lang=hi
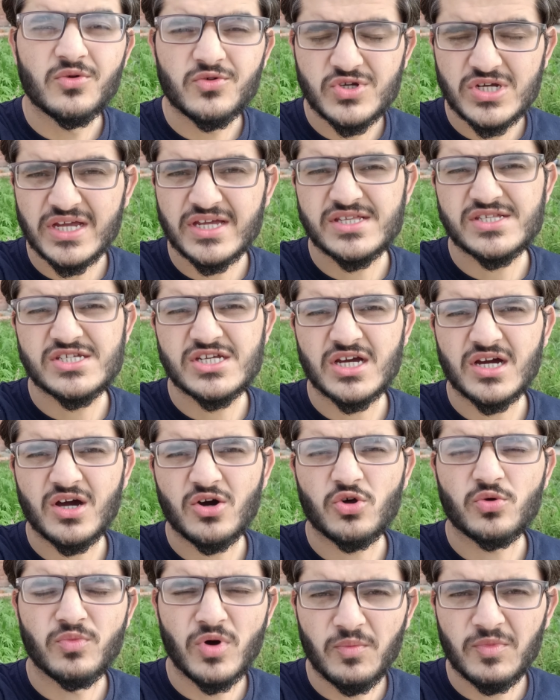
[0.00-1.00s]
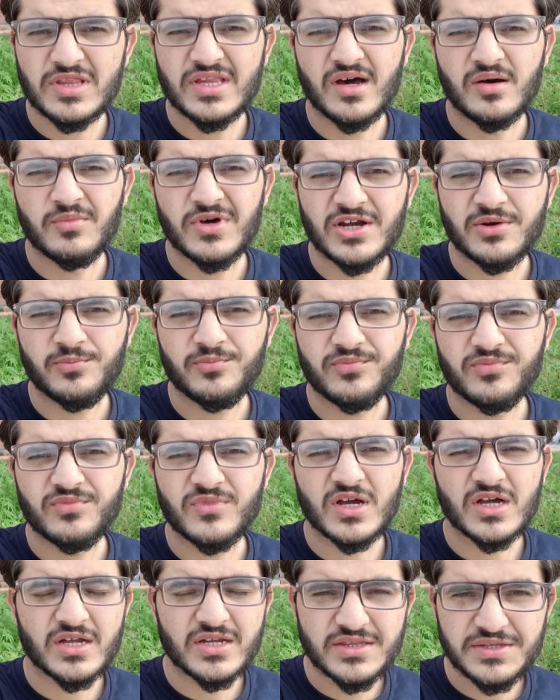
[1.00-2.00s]
शहीन शाह और मोहम्मद आमर
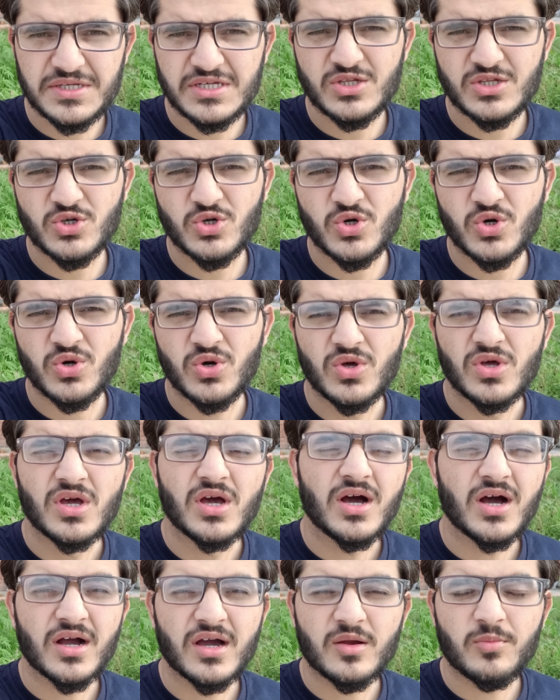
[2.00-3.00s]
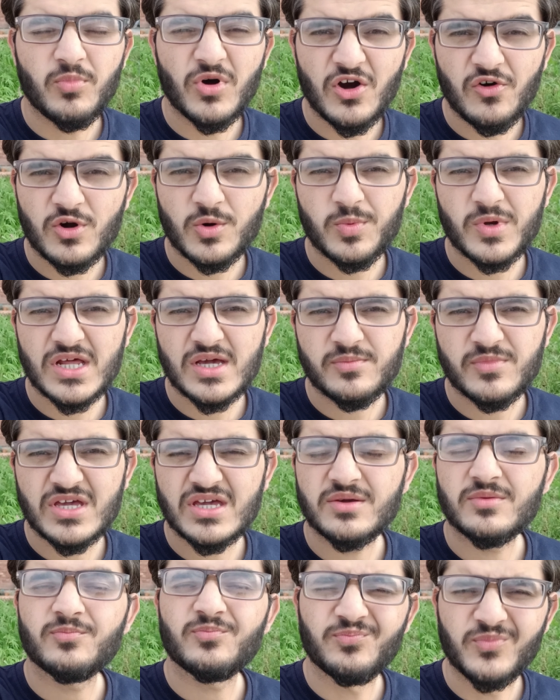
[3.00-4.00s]
अगर तीनों अगर पावर प्ले
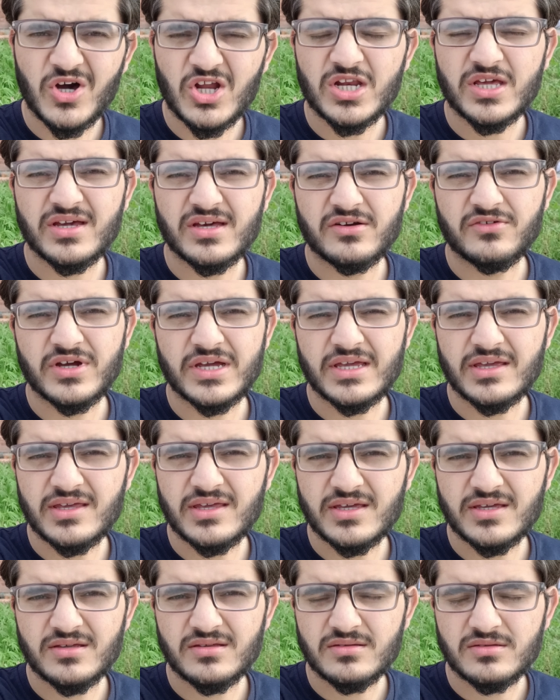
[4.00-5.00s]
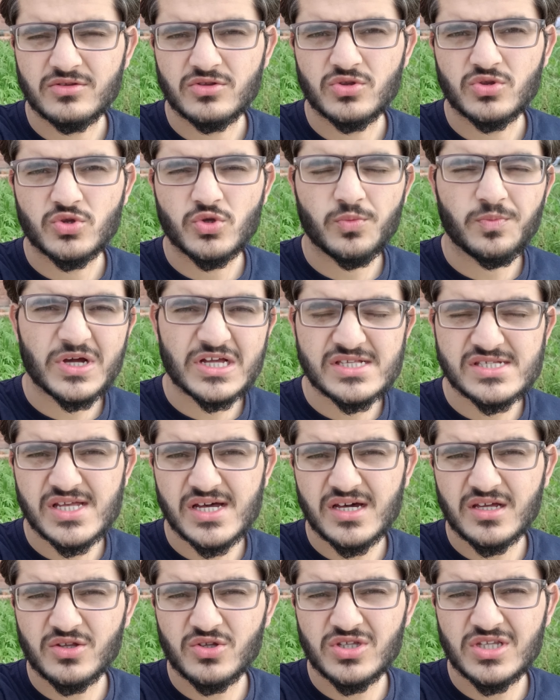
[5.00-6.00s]
में बॉलिंग करवाएंगे तो
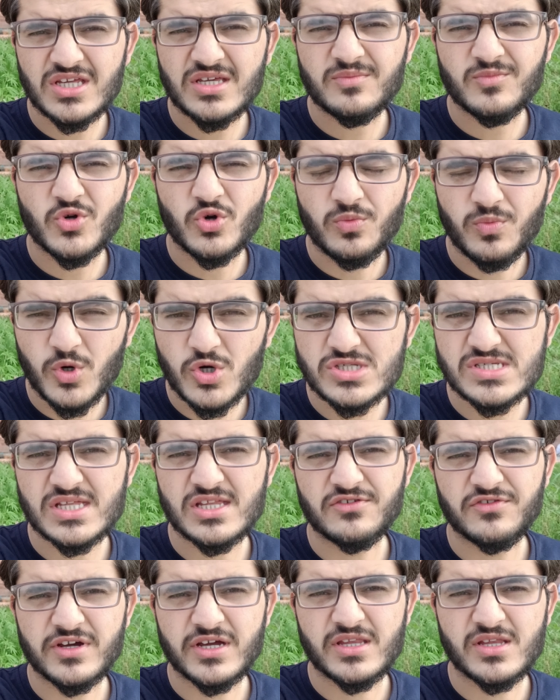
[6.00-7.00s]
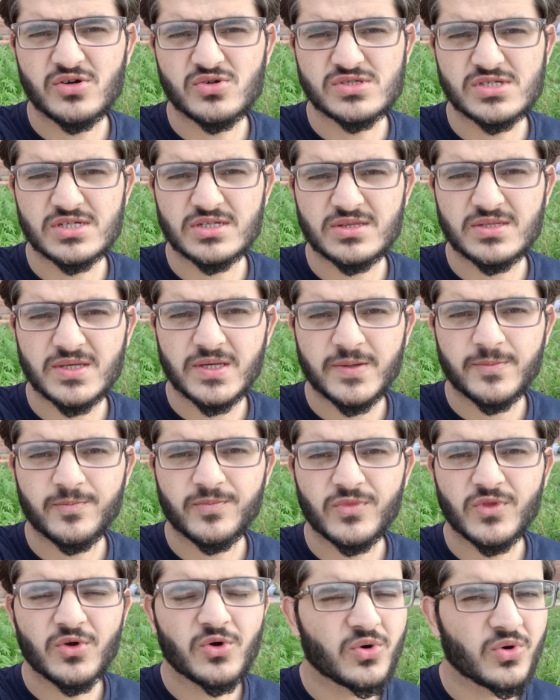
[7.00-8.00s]
पाकिस्तान टीम को बहुत ज़्यादा फ़ायदा हो सकता है
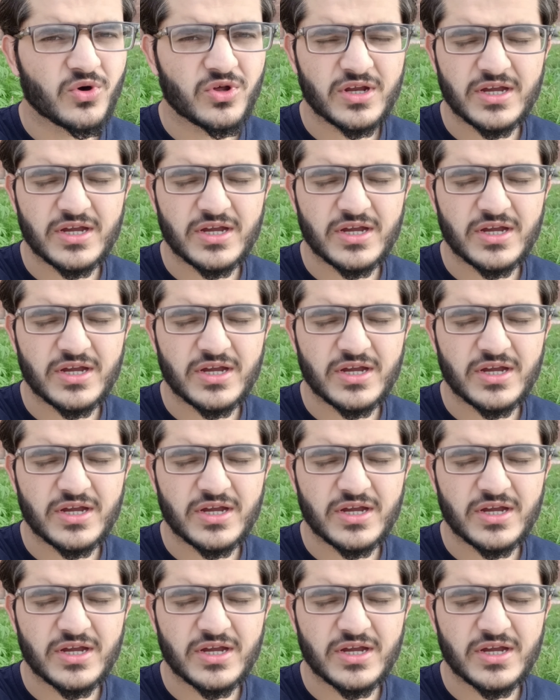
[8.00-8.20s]
और